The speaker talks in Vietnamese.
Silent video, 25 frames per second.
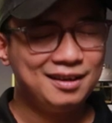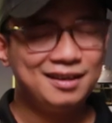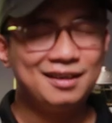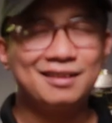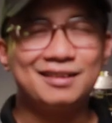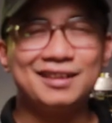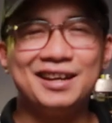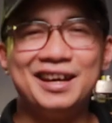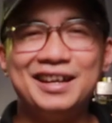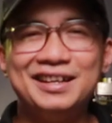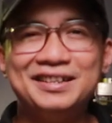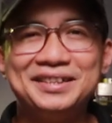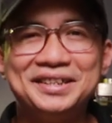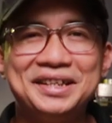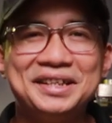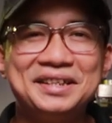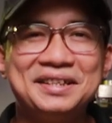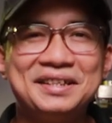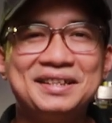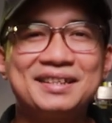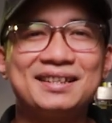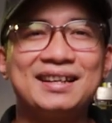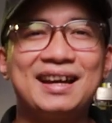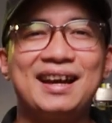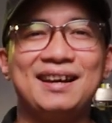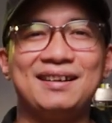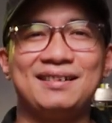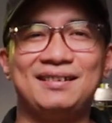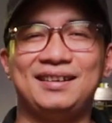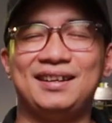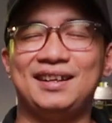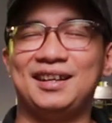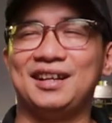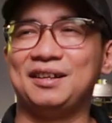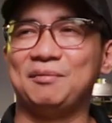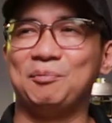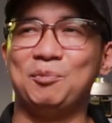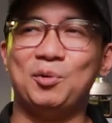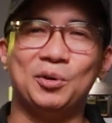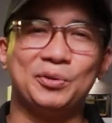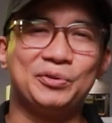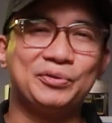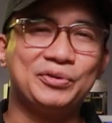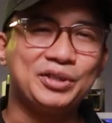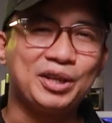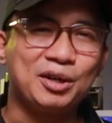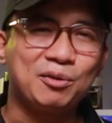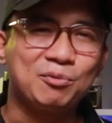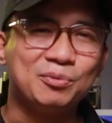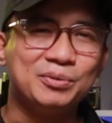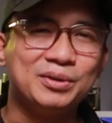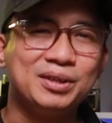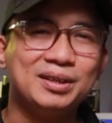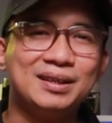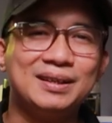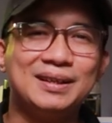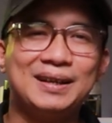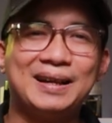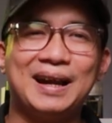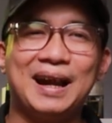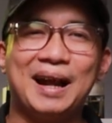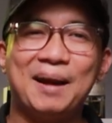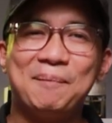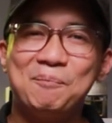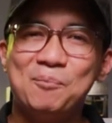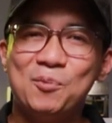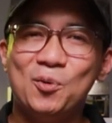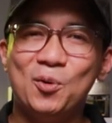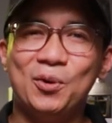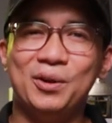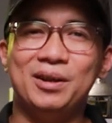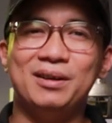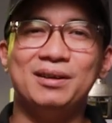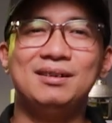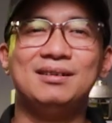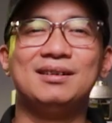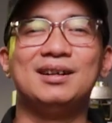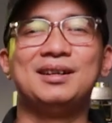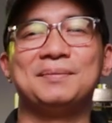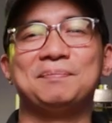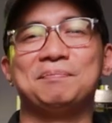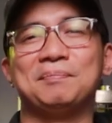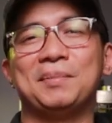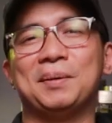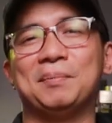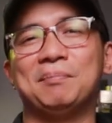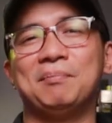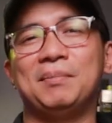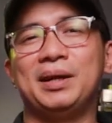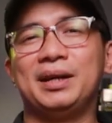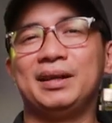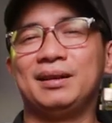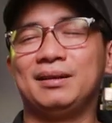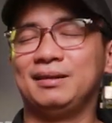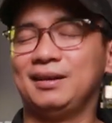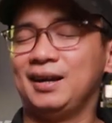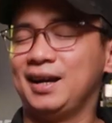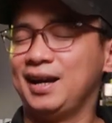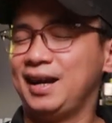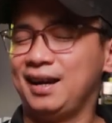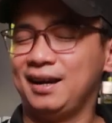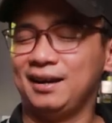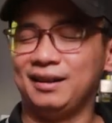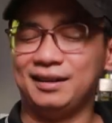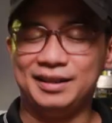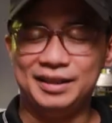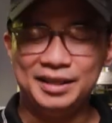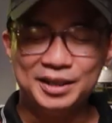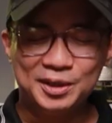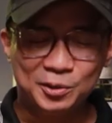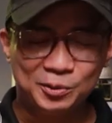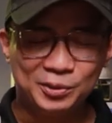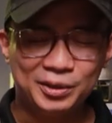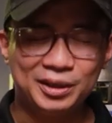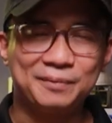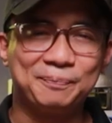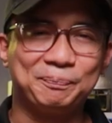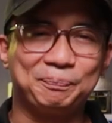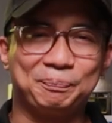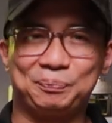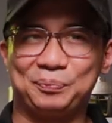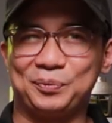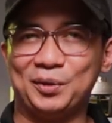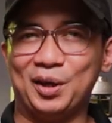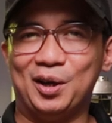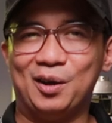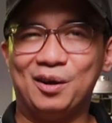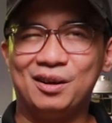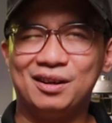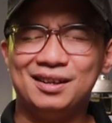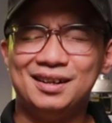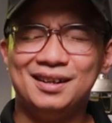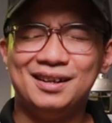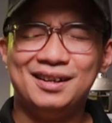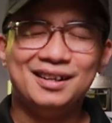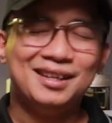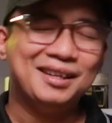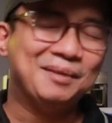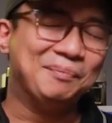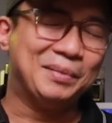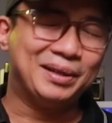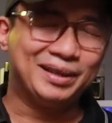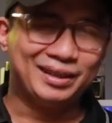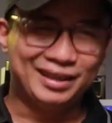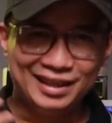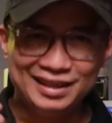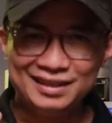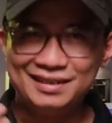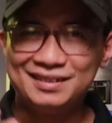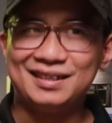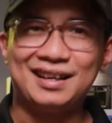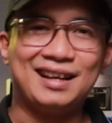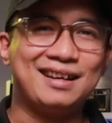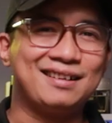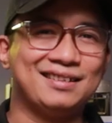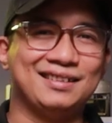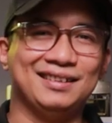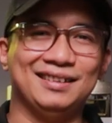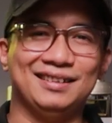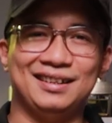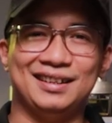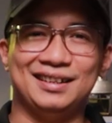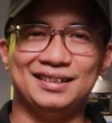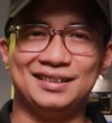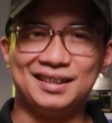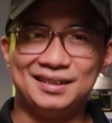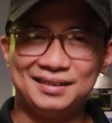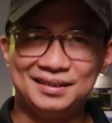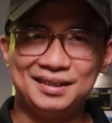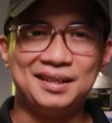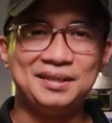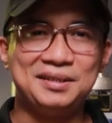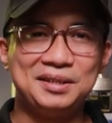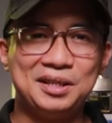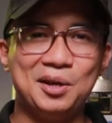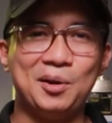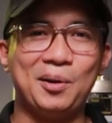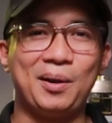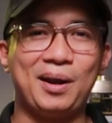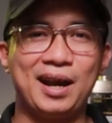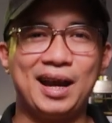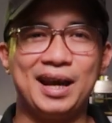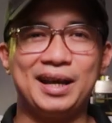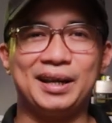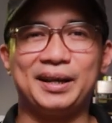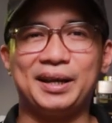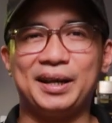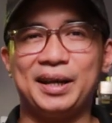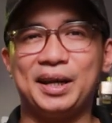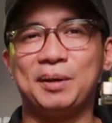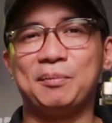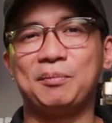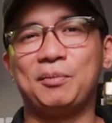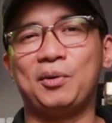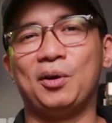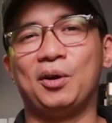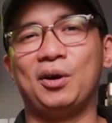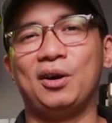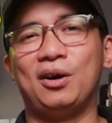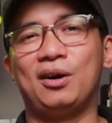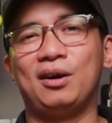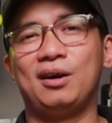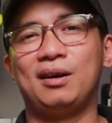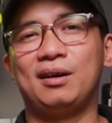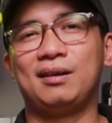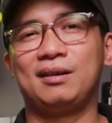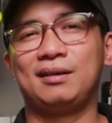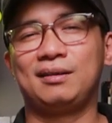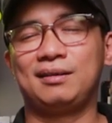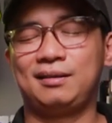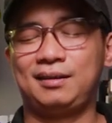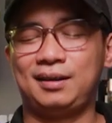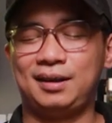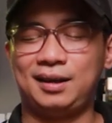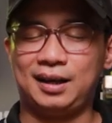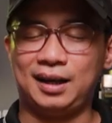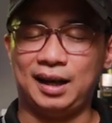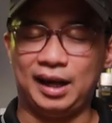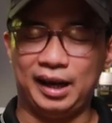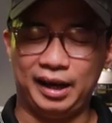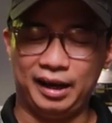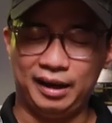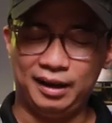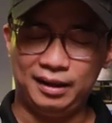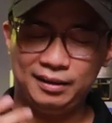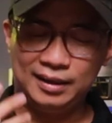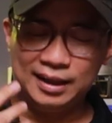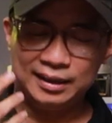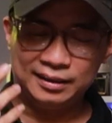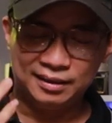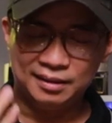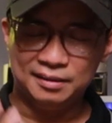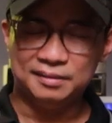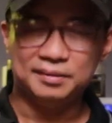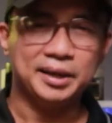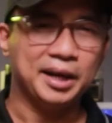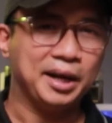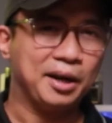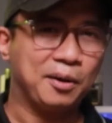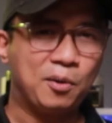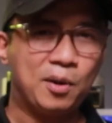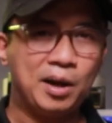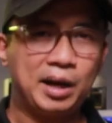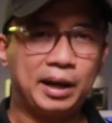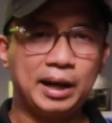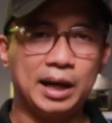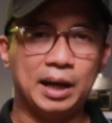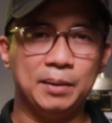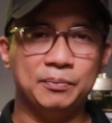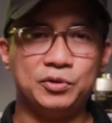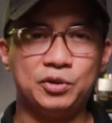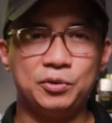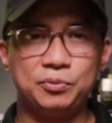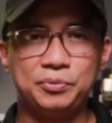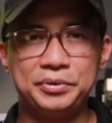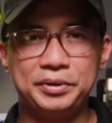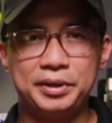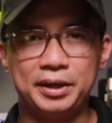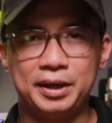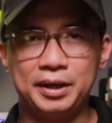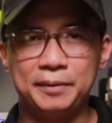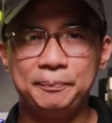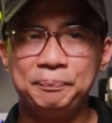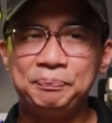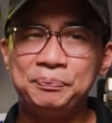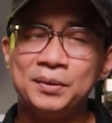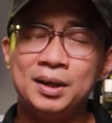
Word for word: đây chính xác là một trong những cái mùi hương mà mình hàng yêu thích đó mình tin rằng là rất rất nhiều các anh em có cái đã từng trải qua cảm xúc như thế